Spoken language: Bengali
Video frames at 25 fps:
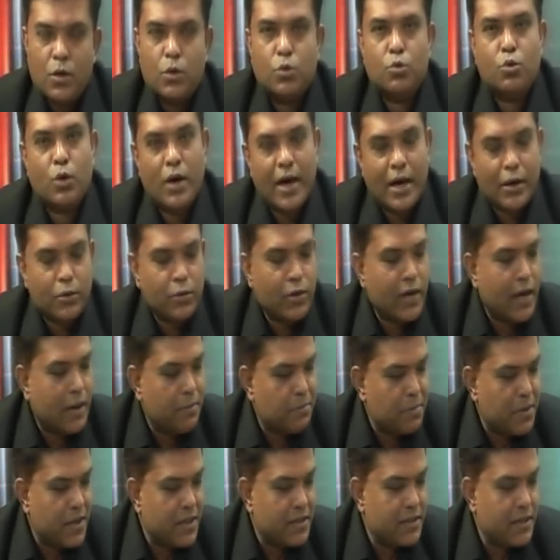দয়া করে
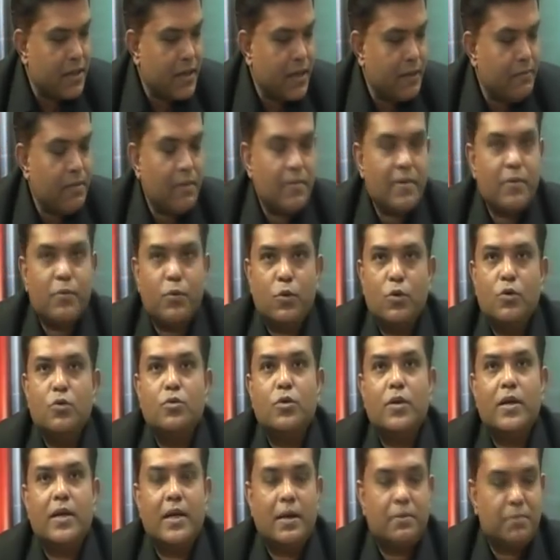আপনারা যারা এইভাবে ফোন
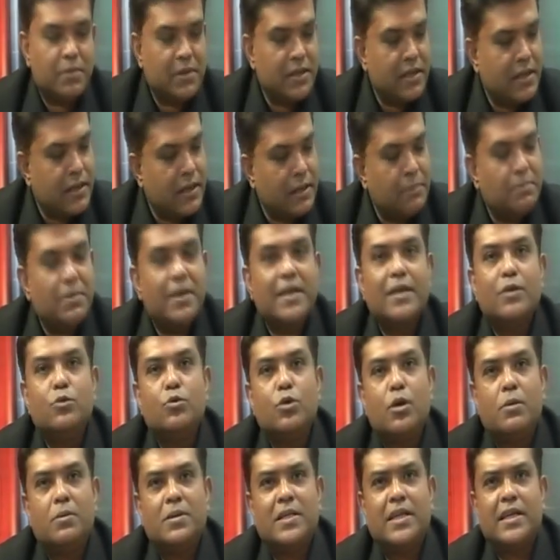করেন আপনাদের নাম্বার
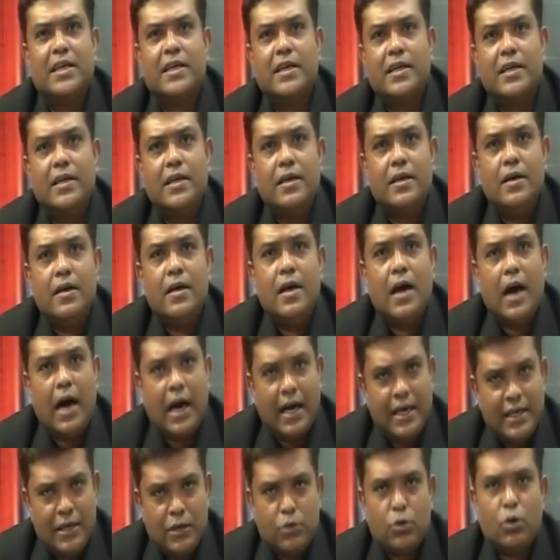কিন্তু আমাদের এখানে
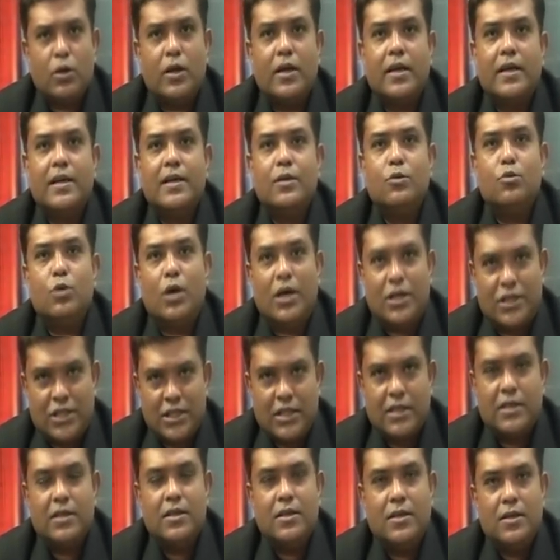আইডি কলারে কিন্তু
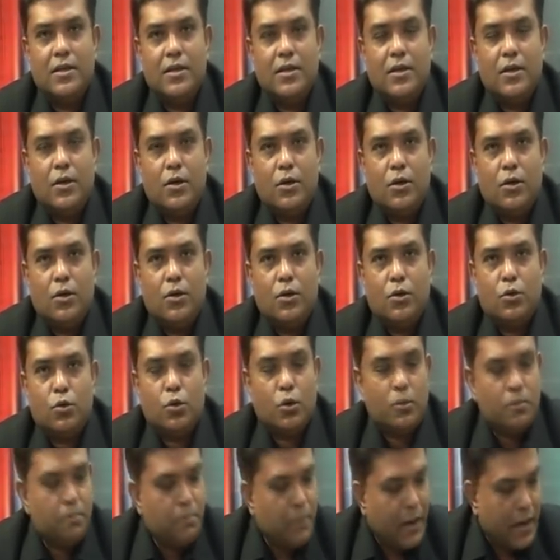আসে তো
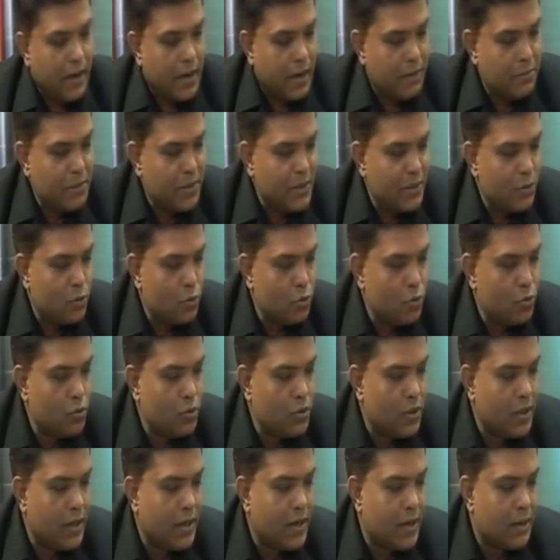আমি কিন্তু
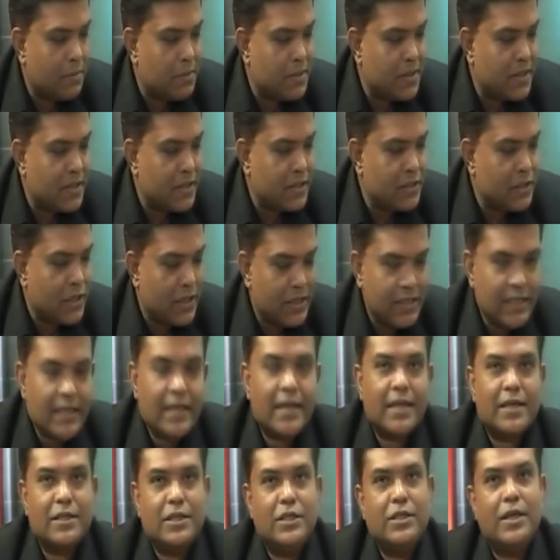আপনাদেরকে
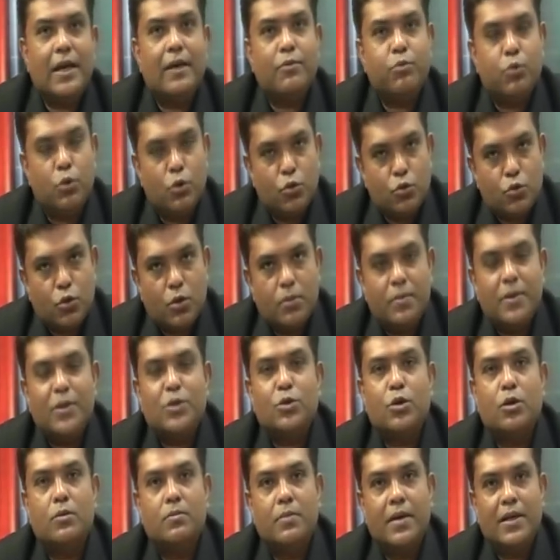জানিয়ে রাখছি যারা ফোন করবেন
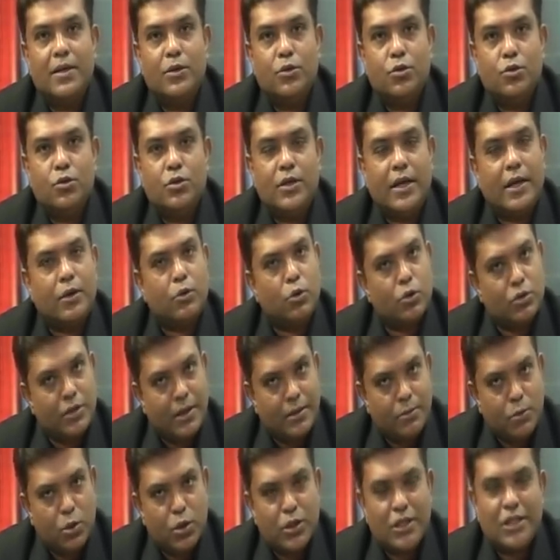সম্মানিত যারা কথা
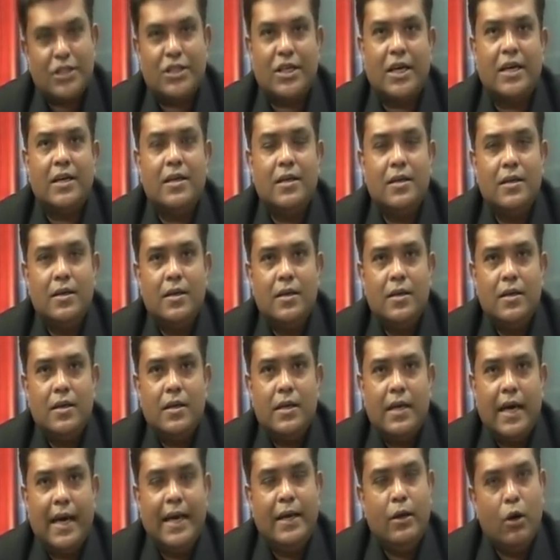বলতে চান
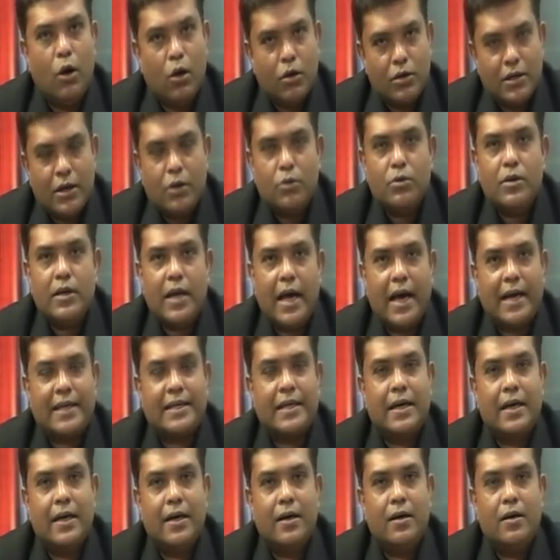এই লকডাউন
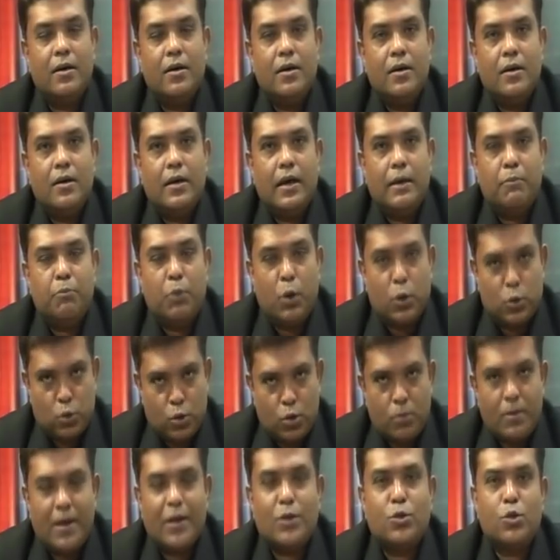একটা
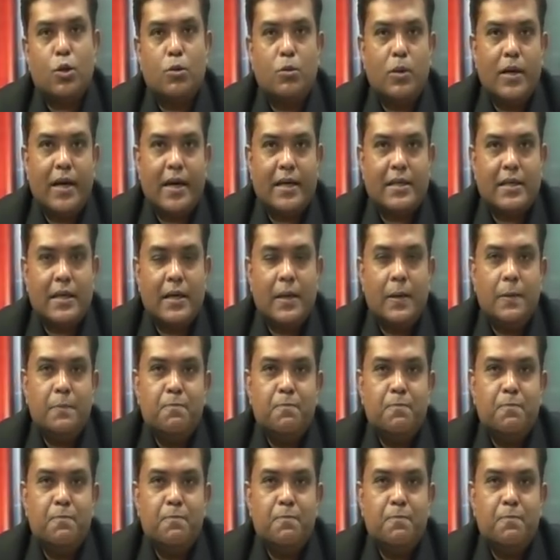বর্তমান সময়ে একটা